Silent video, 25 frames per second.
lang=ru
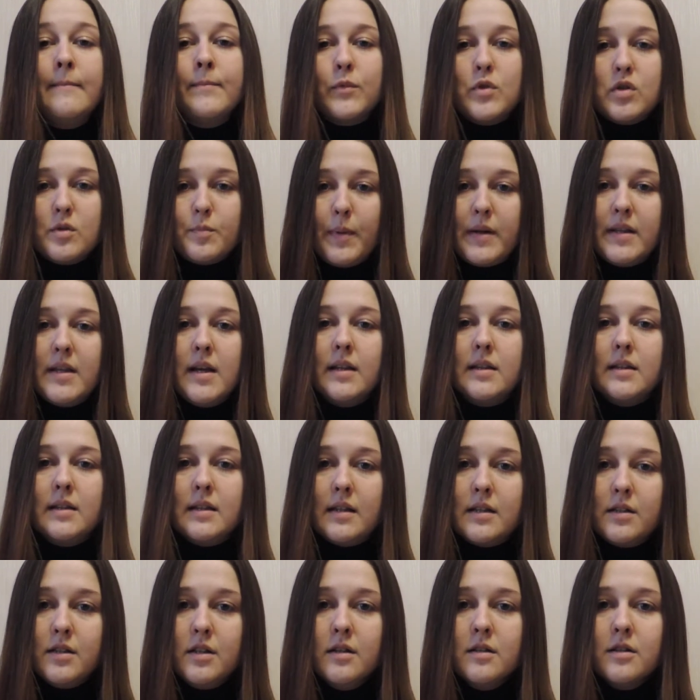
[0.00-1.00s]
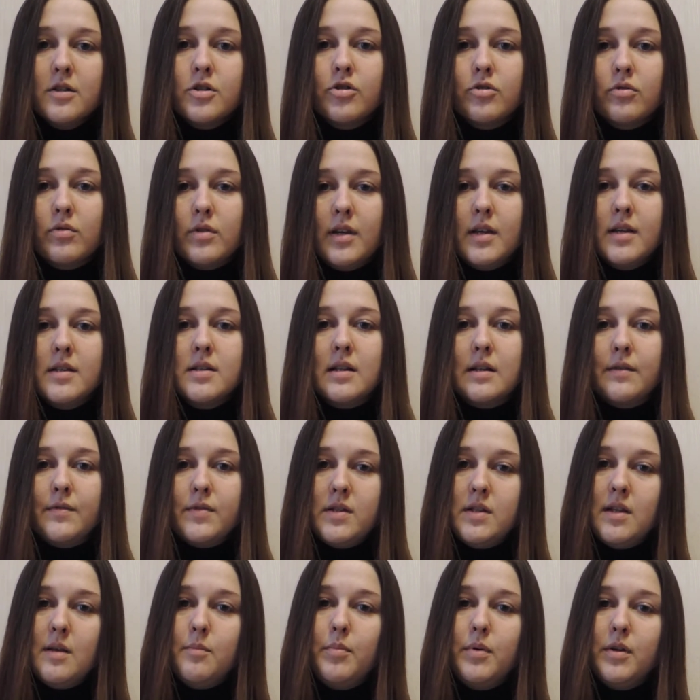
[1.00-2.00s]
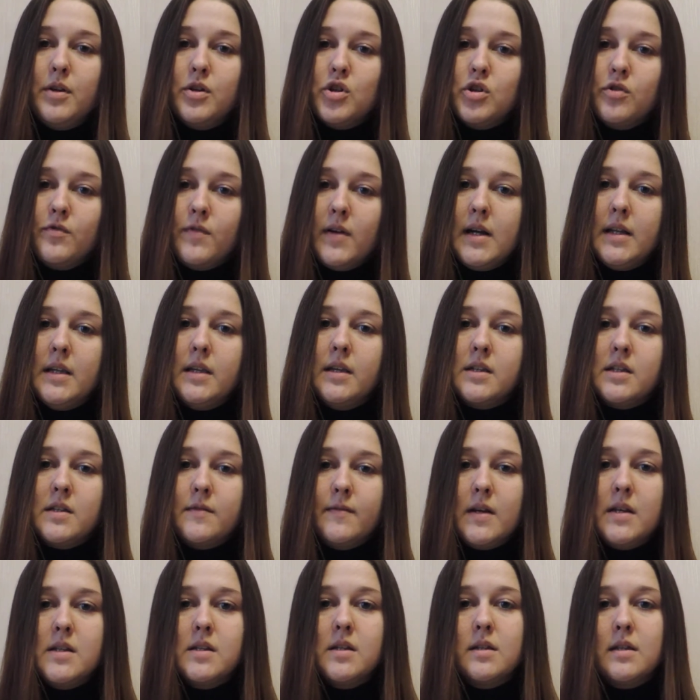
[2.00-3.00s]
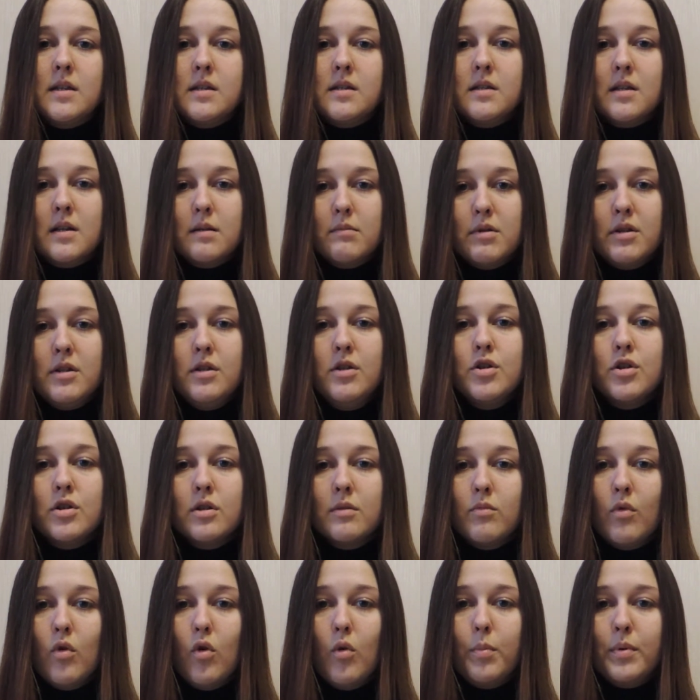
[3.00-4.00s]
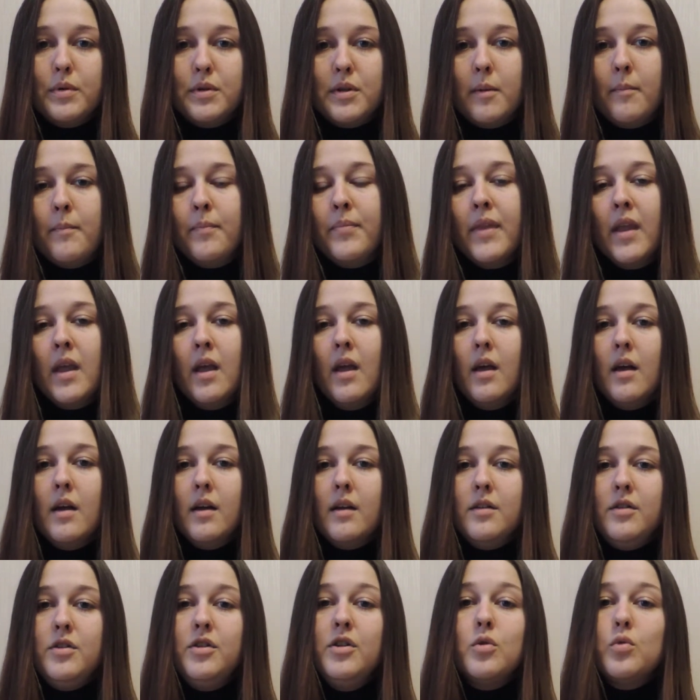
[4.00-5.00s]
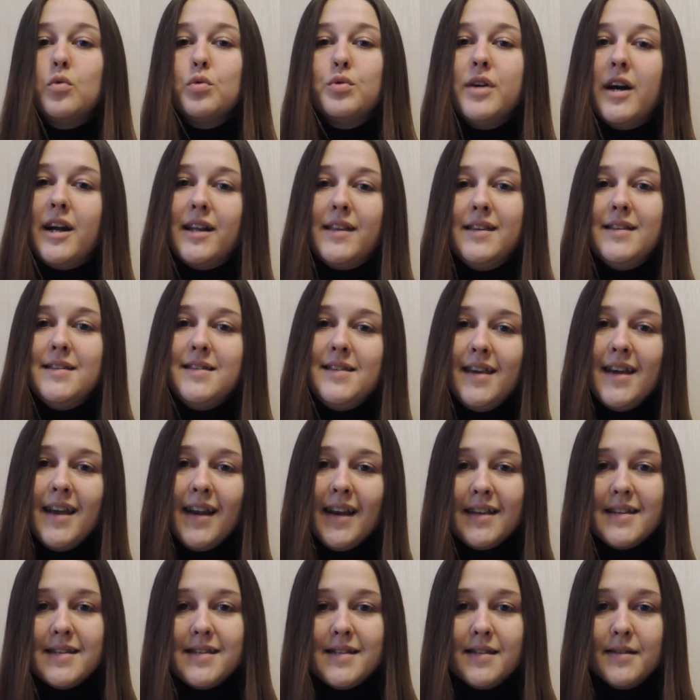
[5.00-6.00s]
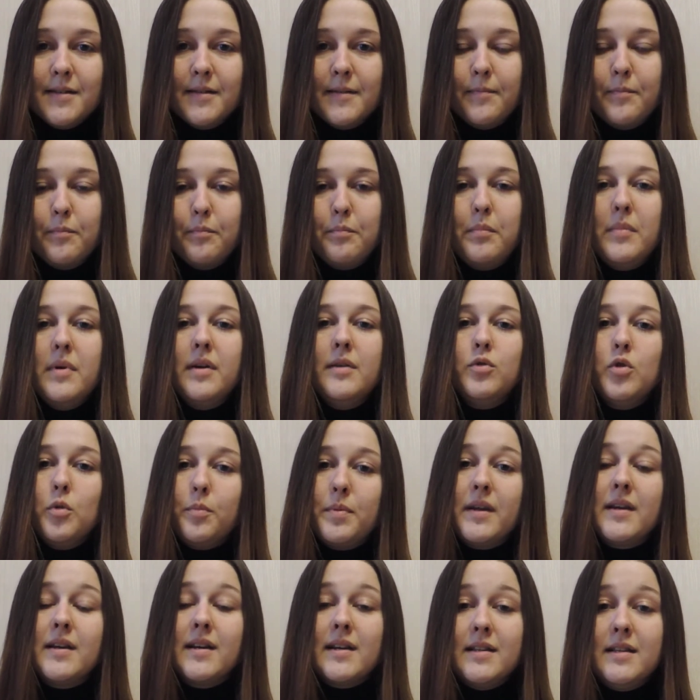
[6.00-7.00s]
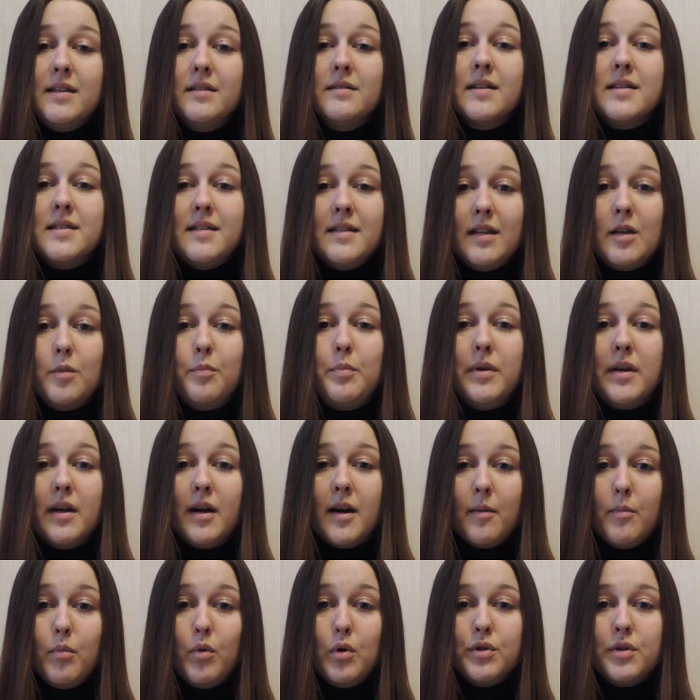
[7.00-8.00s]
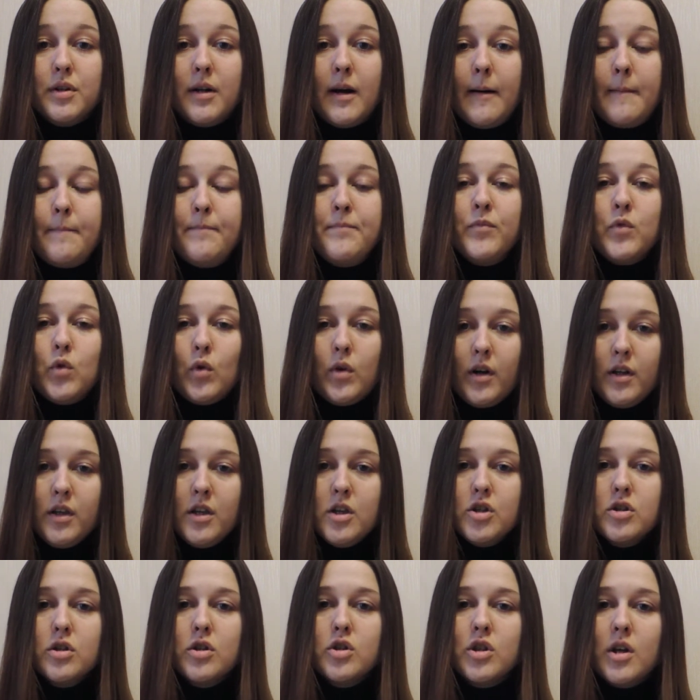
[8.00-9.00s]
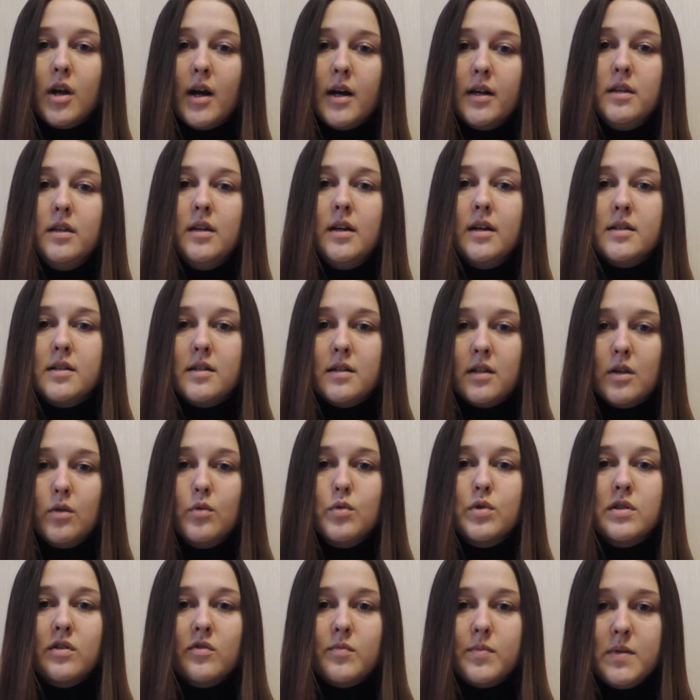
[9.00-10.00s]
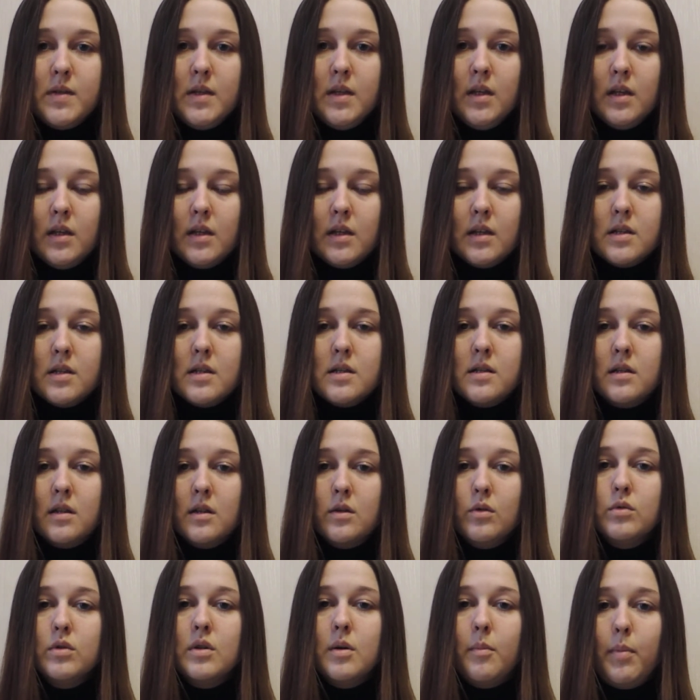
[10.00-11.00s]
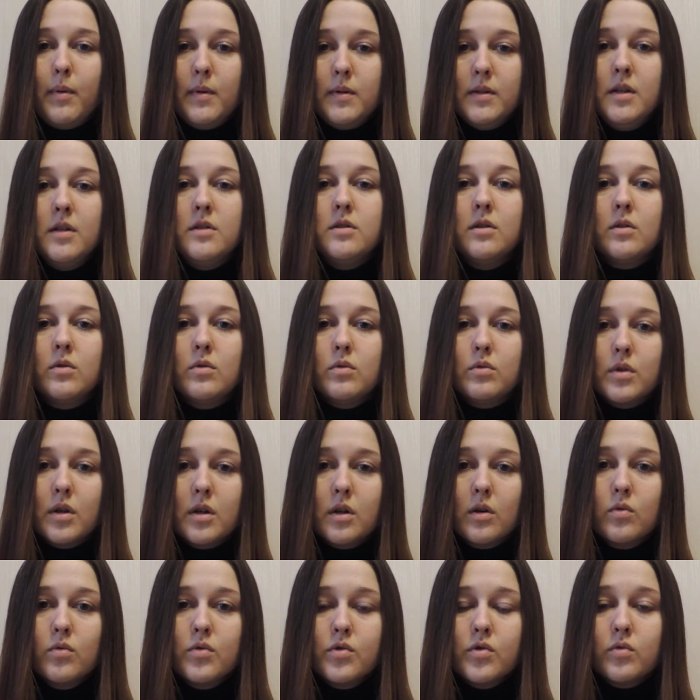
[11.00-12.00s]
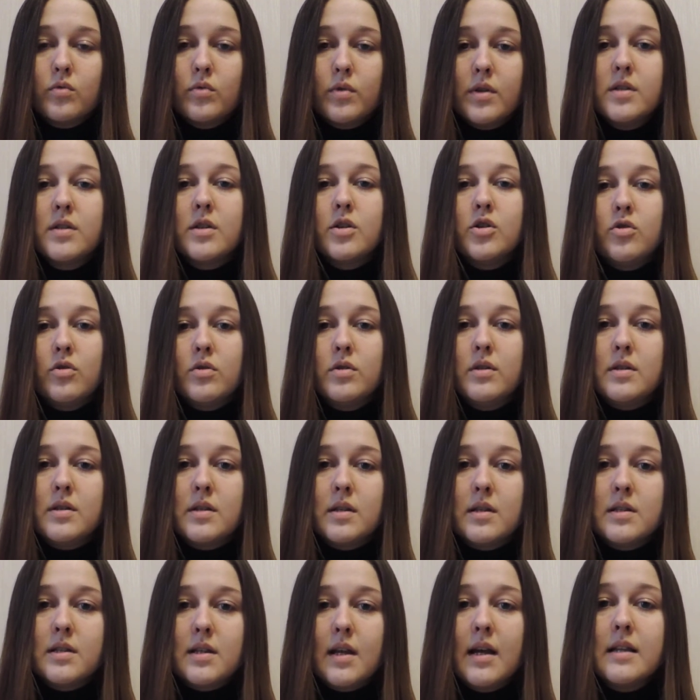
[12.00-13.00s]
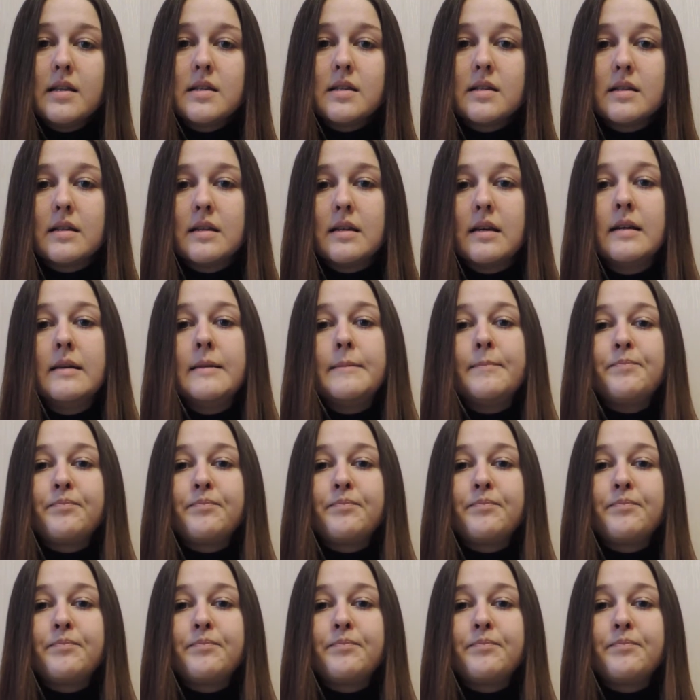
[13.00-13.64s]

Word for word: То есть понятное дело, что если все переживания, связанные с драматичным опытом, никуда не делись, но прекратилась их переработка, то, конечно же, они остаются в психике, создают дополнительную нагрузку, и за счет диссоциации